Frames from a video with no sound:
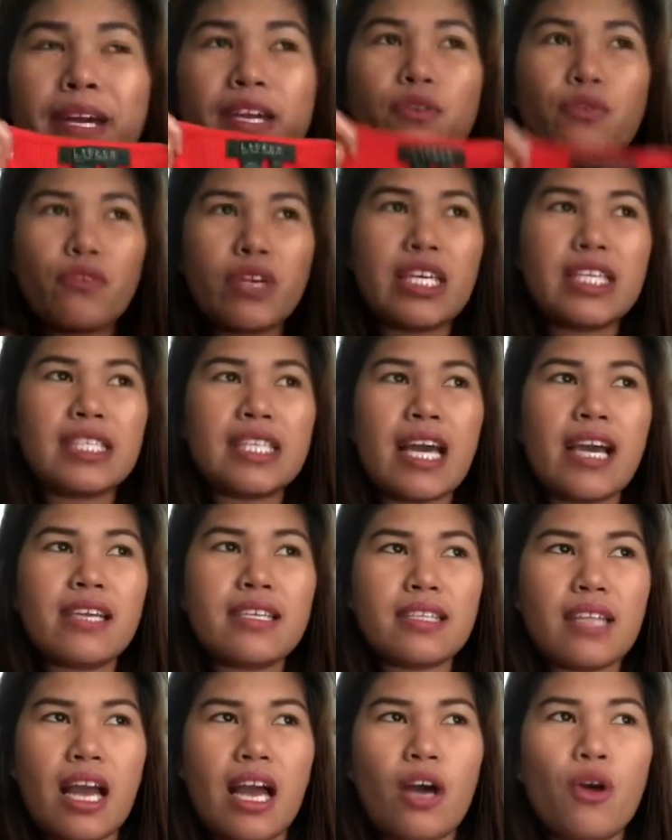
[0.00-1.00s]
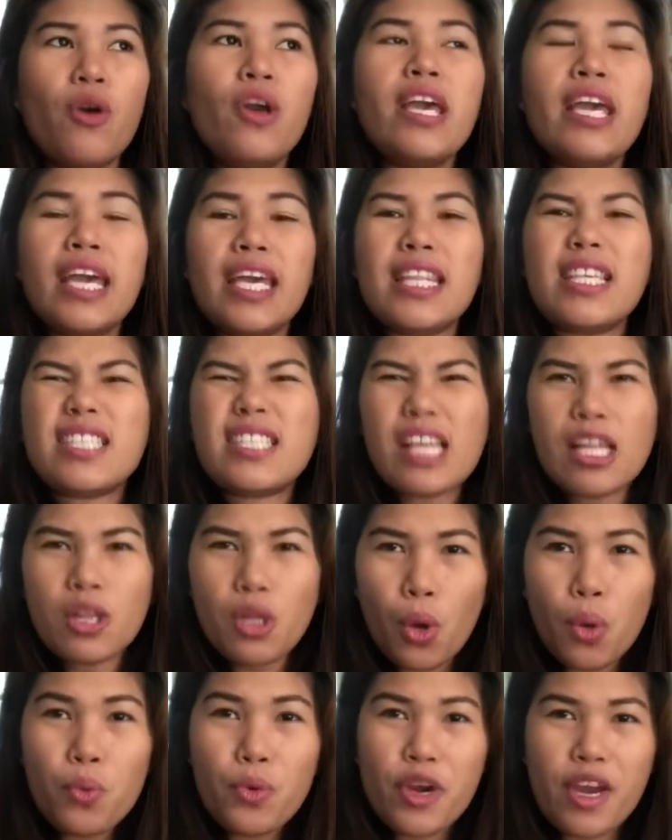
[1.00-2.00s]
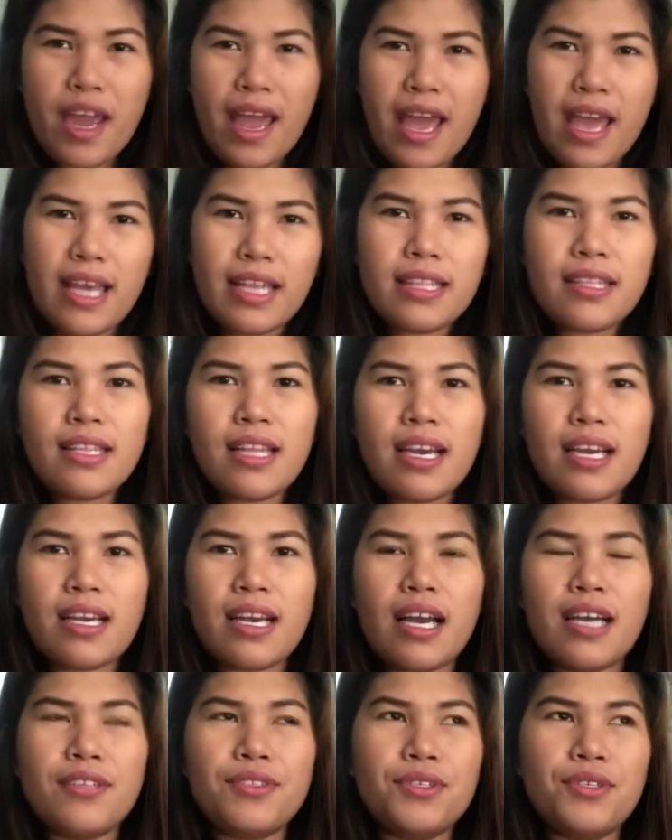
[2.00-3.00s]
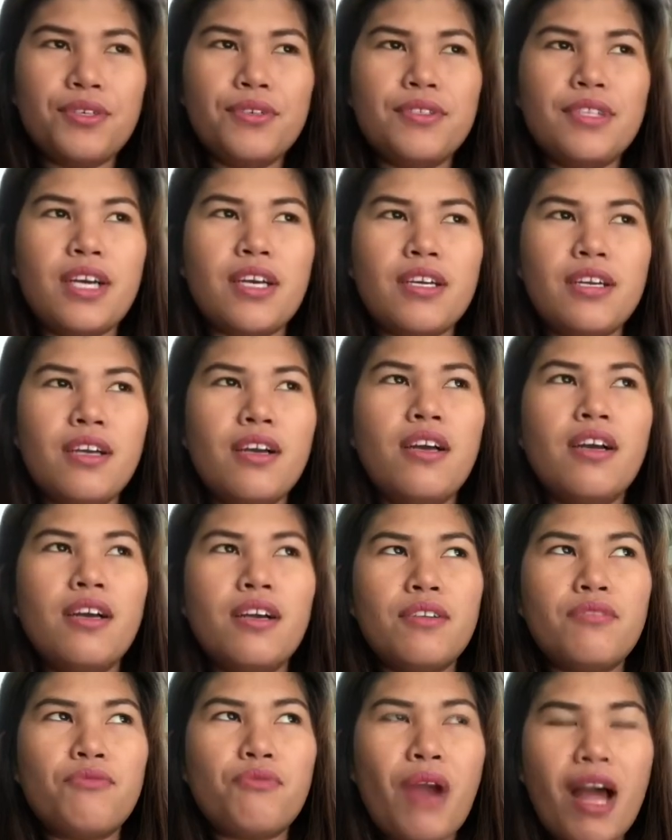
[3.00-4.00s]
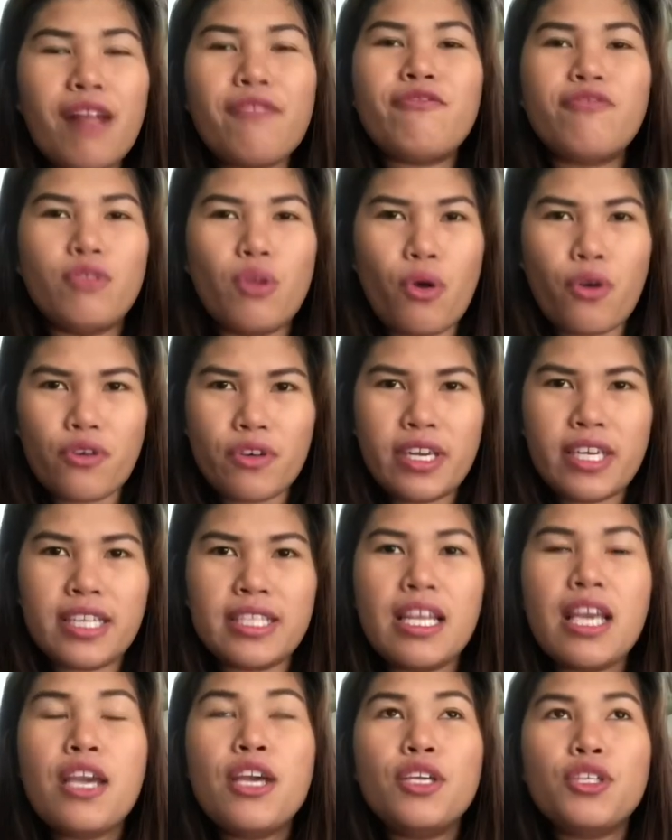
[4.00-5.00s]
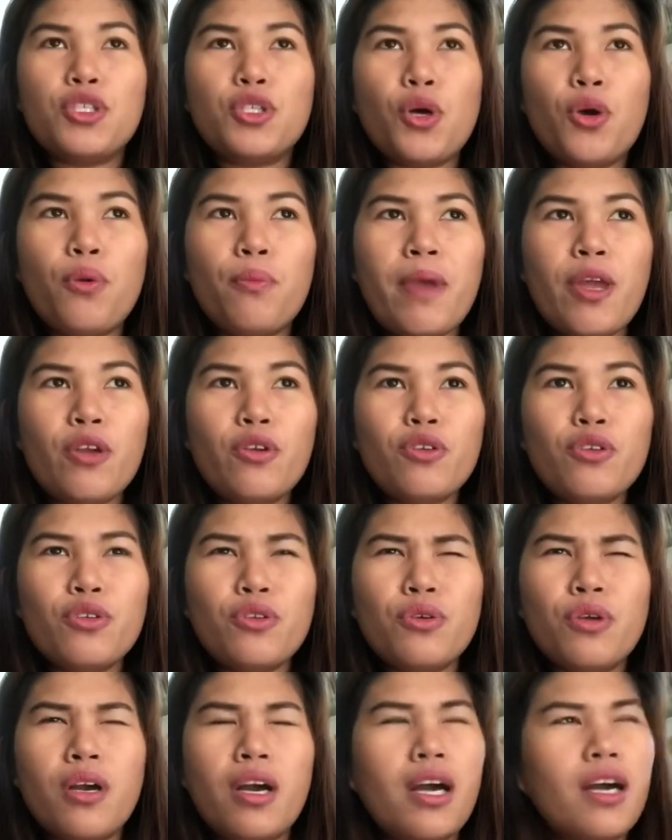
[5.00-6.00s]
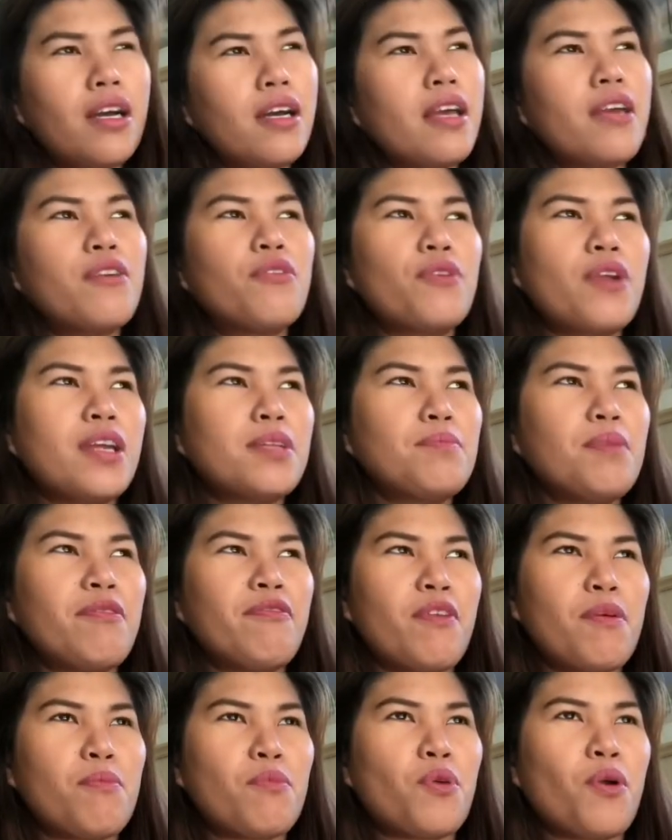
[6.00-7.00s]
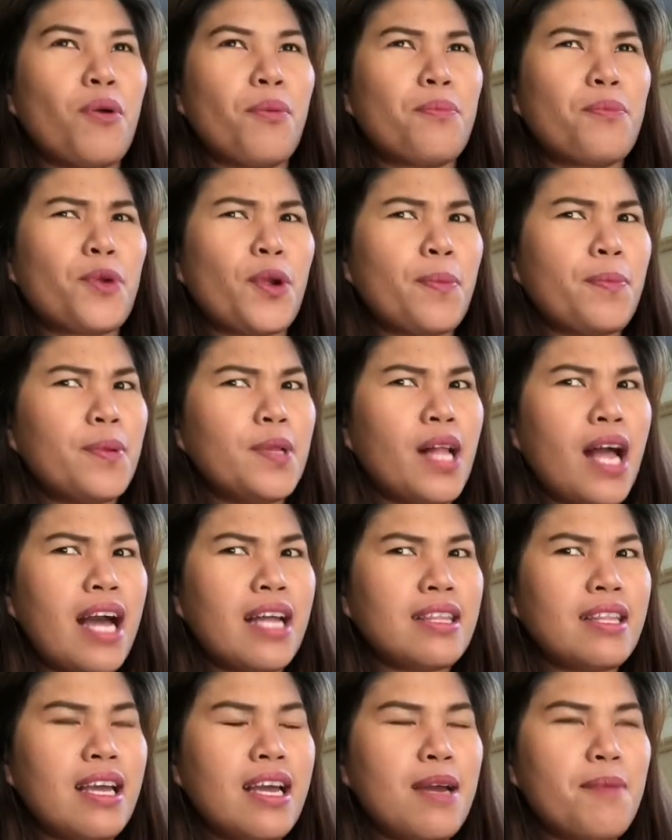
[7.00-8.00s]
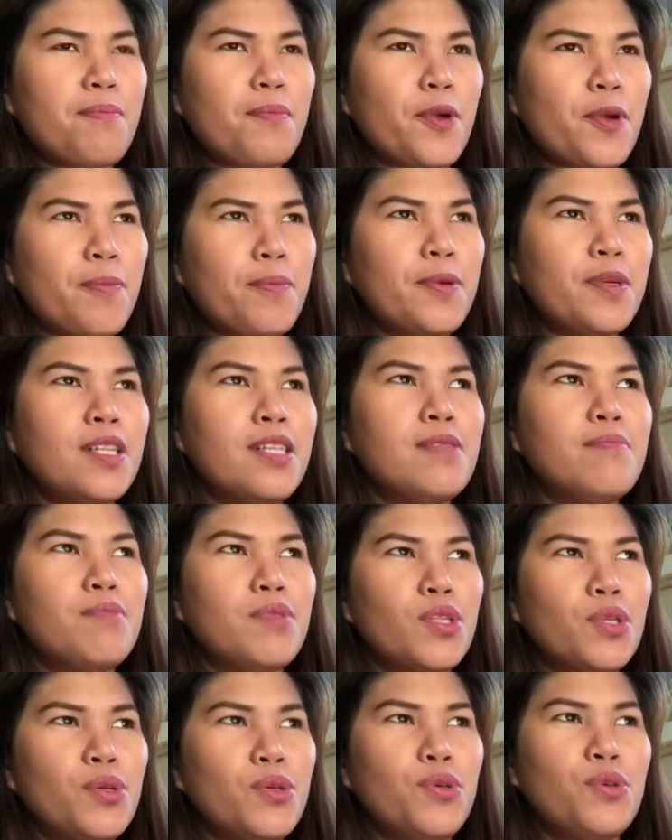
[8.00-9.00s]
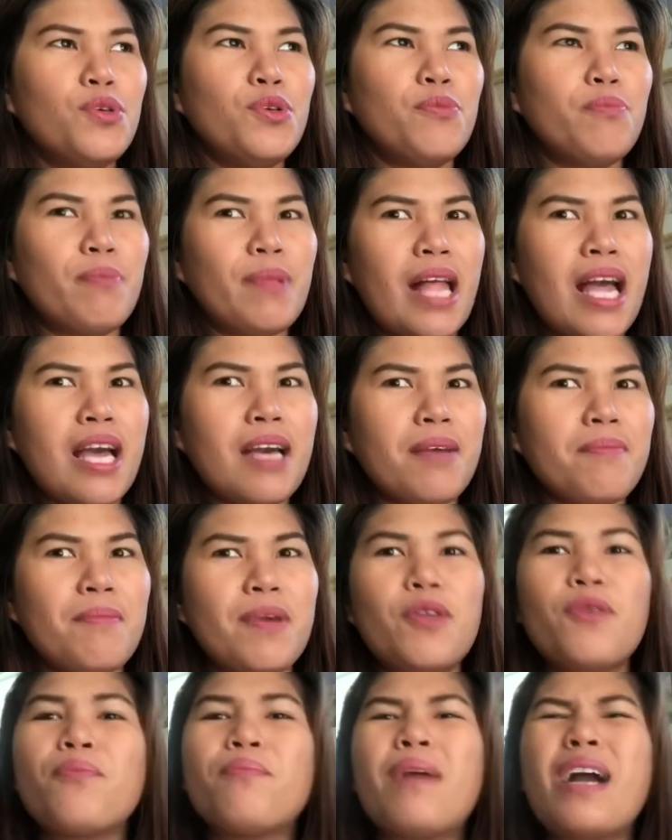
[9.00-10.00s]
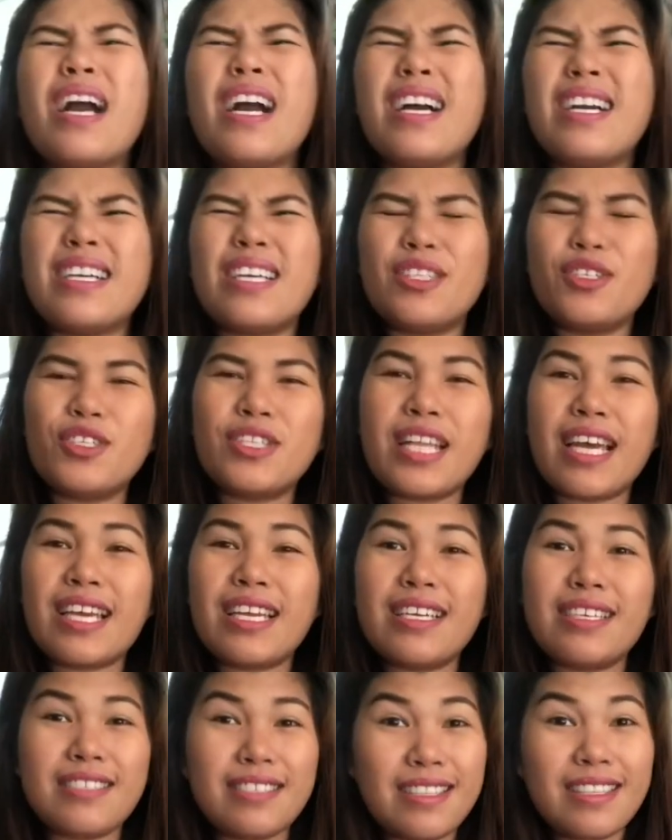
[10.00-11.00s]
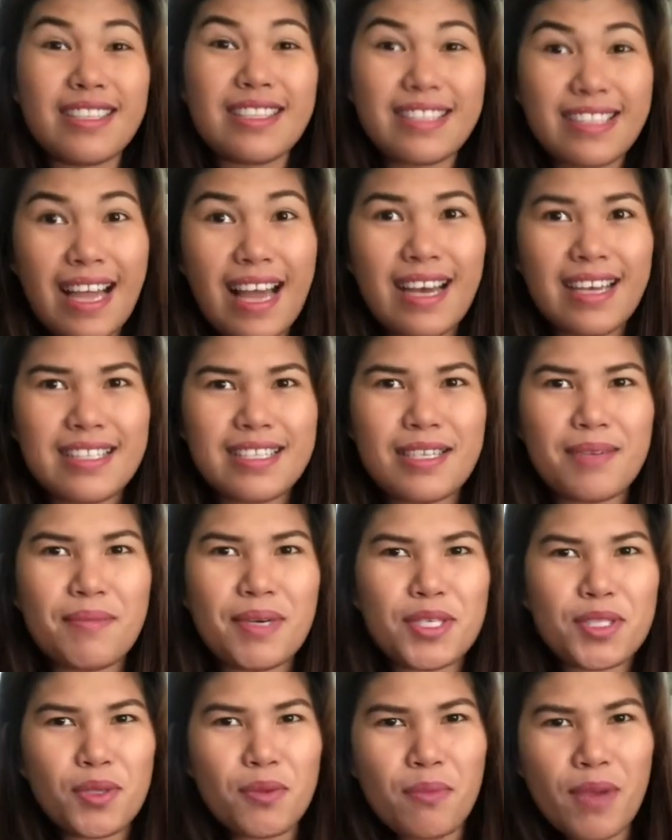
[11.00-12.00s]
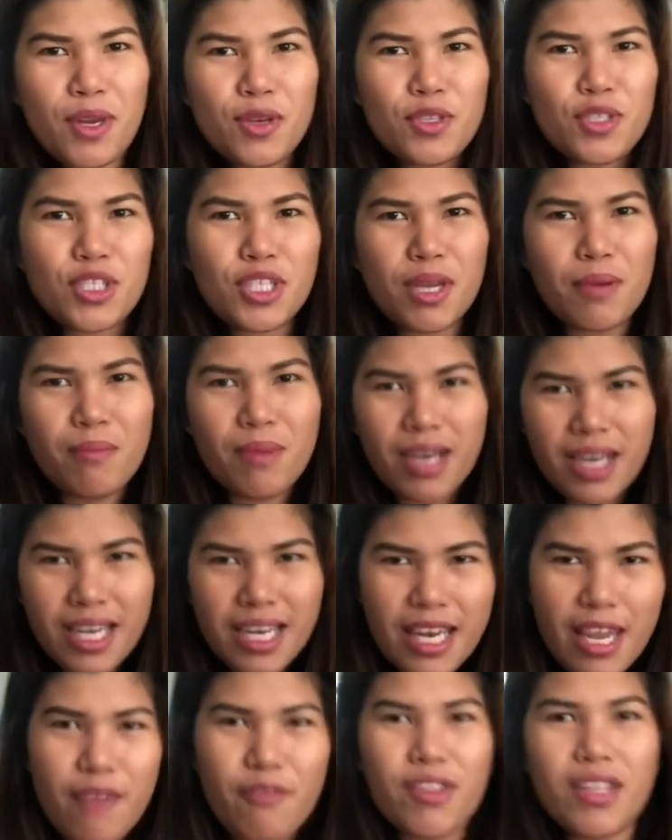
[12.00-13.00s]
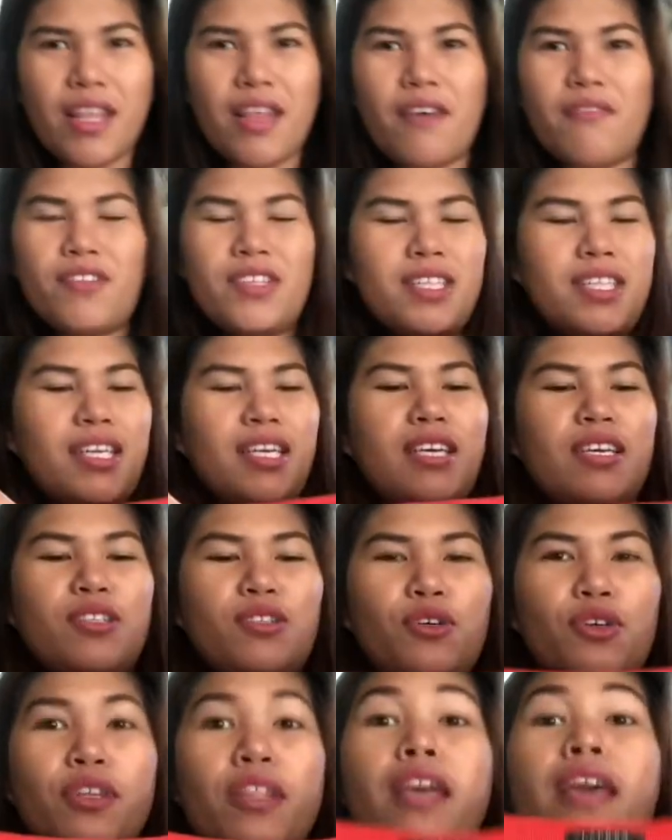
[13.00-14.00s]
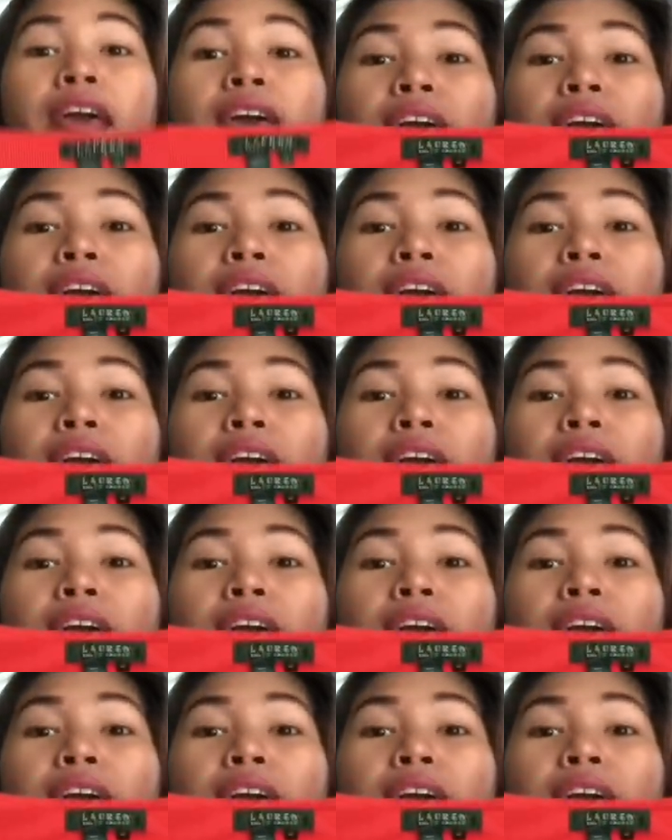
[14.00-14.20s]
pag green tag daw it is the lower end ng ano ng Ralph Lauren. So merong correct me if I'm wrong. Purple ata, purple, blue, black, merong mga ganun na tag, 'di ba? So meron siyang mga level-level na ganun.